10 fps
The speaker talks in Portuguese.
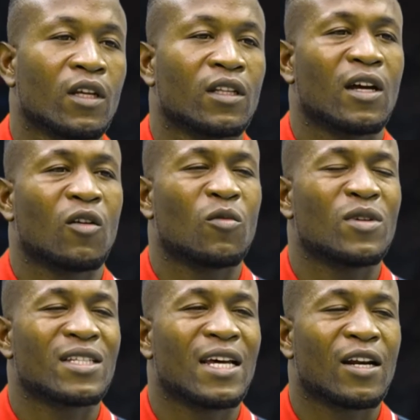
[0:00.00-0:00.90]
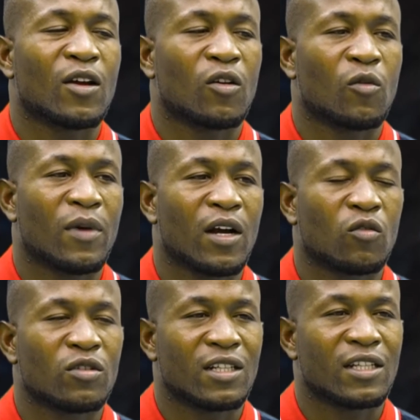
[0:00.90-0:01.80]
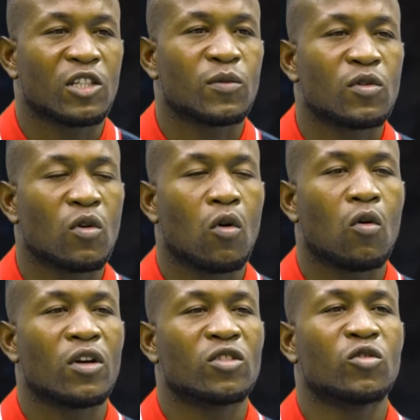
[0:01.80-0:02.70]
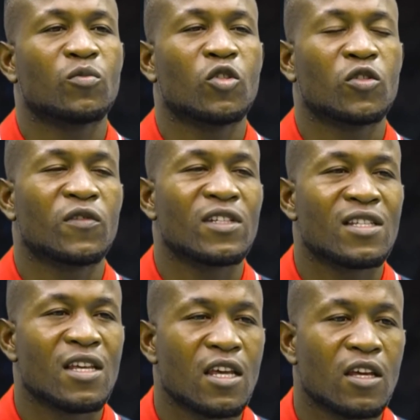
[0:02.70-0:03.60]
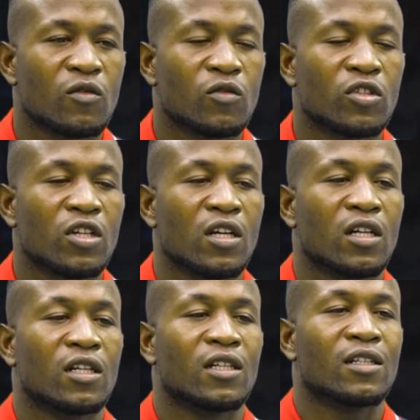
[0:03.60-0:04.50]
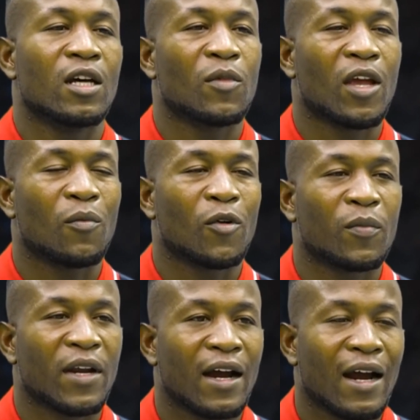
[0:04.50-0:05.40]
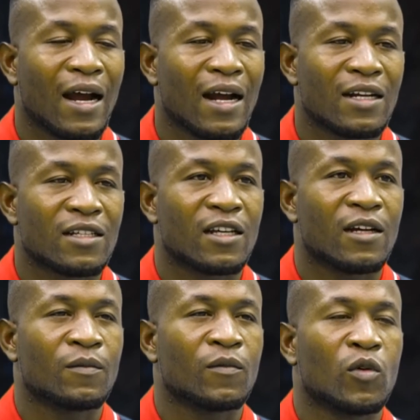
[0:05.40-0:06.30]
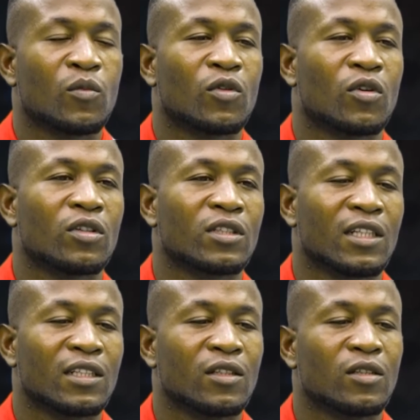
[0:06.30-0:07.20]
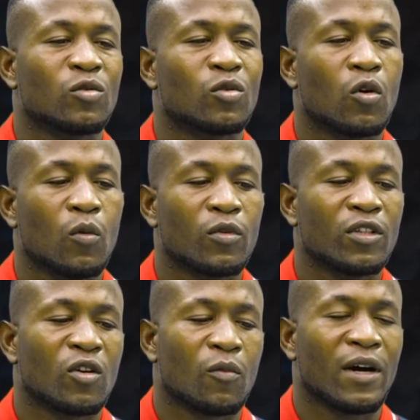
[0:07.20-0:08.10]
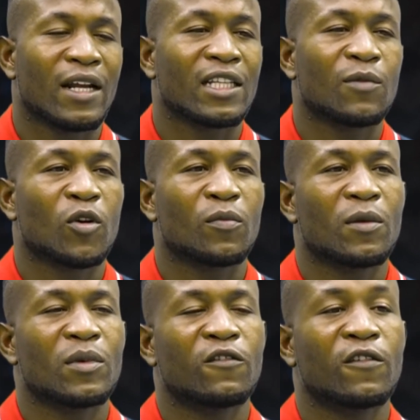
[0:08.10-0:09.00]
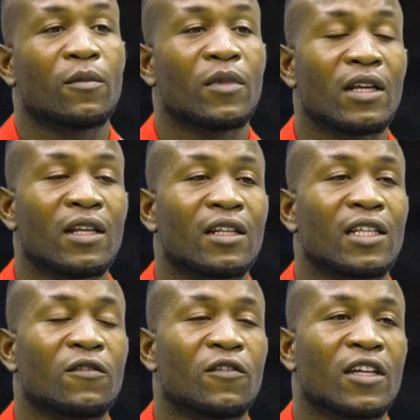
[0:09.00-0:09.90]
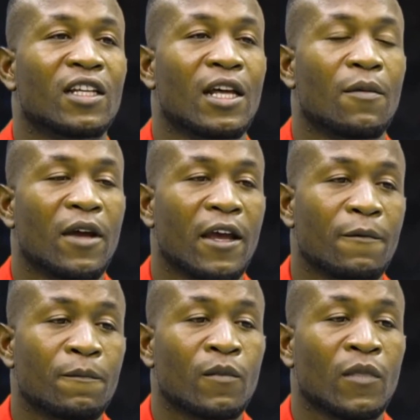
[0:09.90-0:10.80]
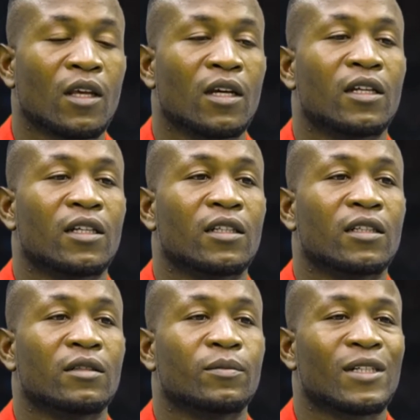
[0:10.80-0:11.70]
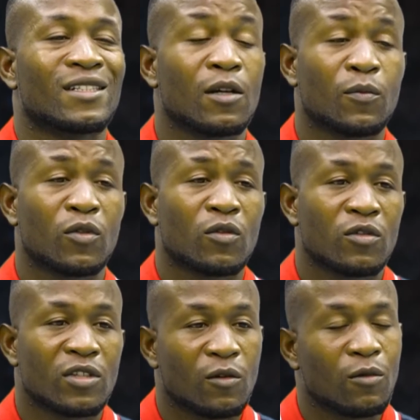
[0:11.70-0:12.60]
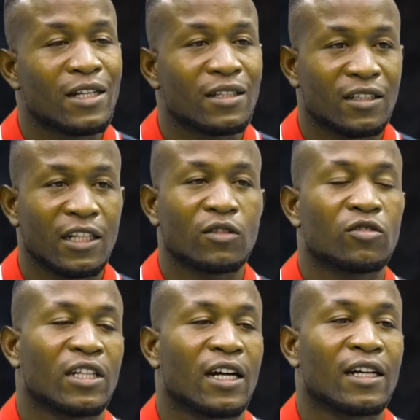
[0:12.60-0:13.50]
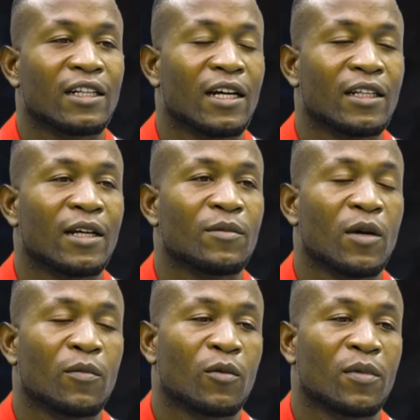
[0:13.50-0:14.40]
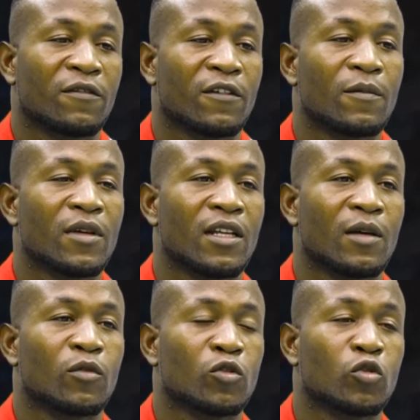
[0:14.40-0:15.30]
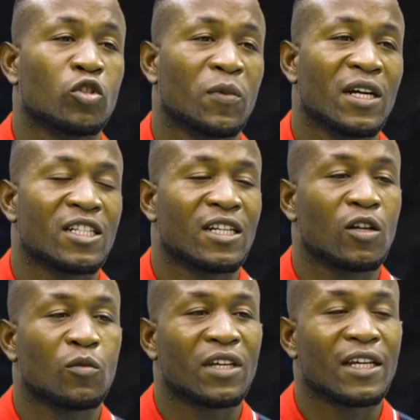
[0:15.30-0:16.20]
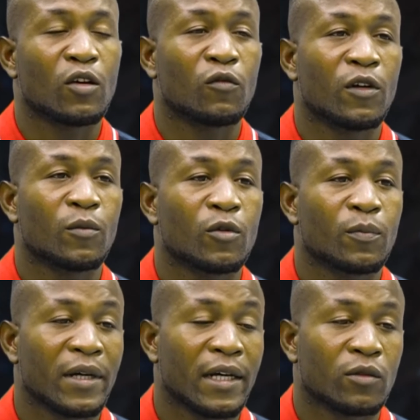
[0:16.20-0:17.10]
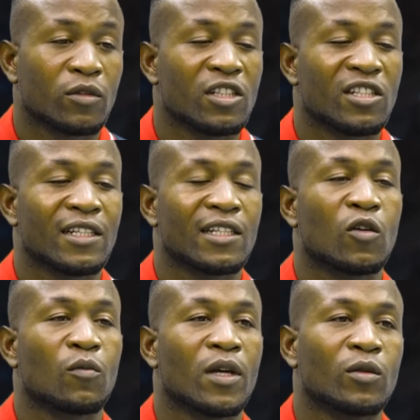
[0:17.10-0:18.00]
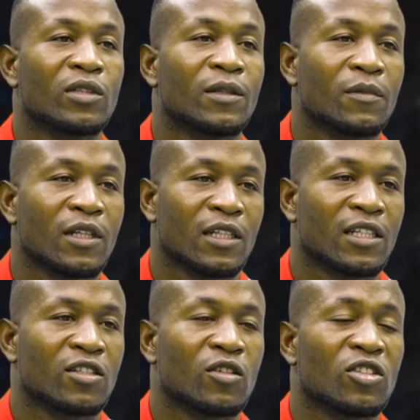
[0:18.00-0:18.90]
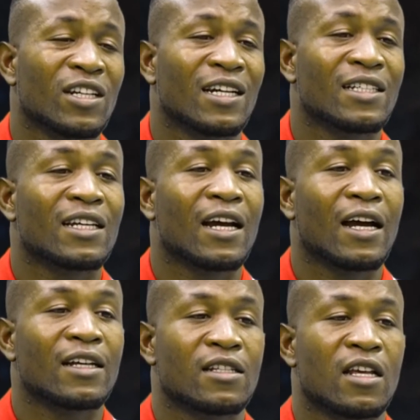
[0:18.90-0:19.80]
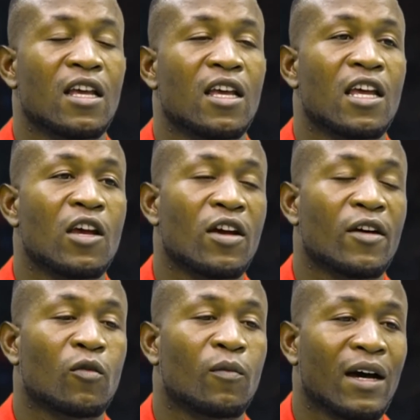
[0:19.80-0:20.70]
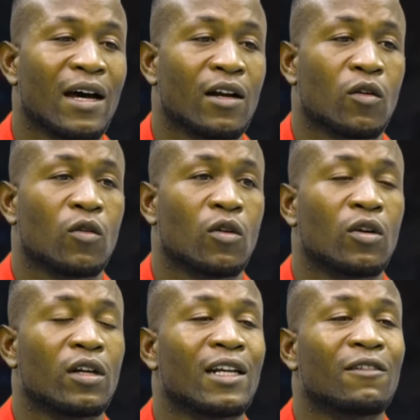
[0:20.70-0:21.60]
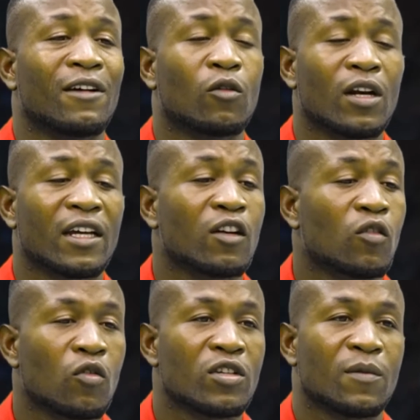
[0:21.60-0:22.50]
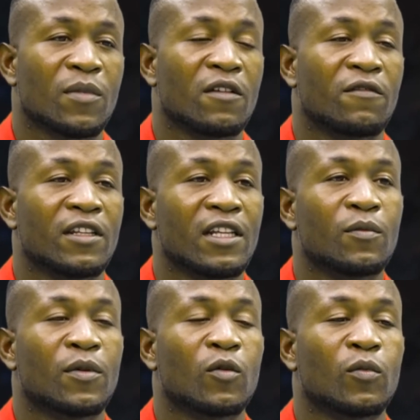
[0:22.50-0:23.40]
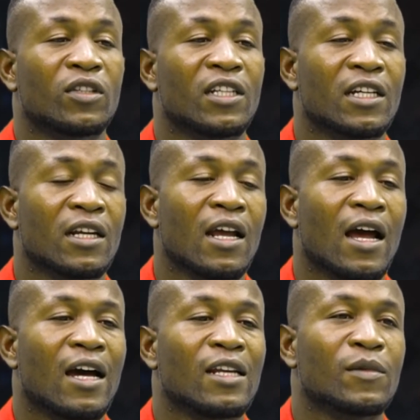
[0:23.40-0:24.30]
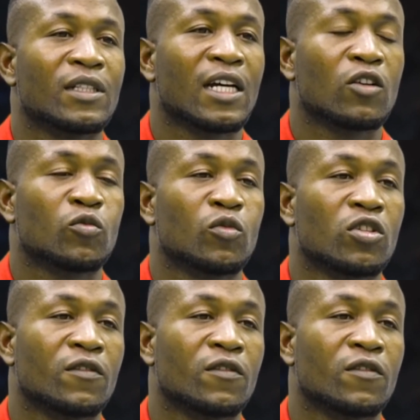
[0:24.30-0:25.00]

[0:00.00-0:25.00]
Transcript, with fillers: Então, comecei a roubar coisas das pessoas, dos meus vizinhos, eh, na minha própria casa. Por conta de, do roubo, de roubar até a própria minha família, tive que também é, passar por consequências dentro da, da, da, minha própria família, porque meus pais já não me queriam ver por perto, eles já tinham medo de mim, que se eu chegasse em casa eu ia roubar ou levar qualquer coisa para vender, para eu poder alimentar os meus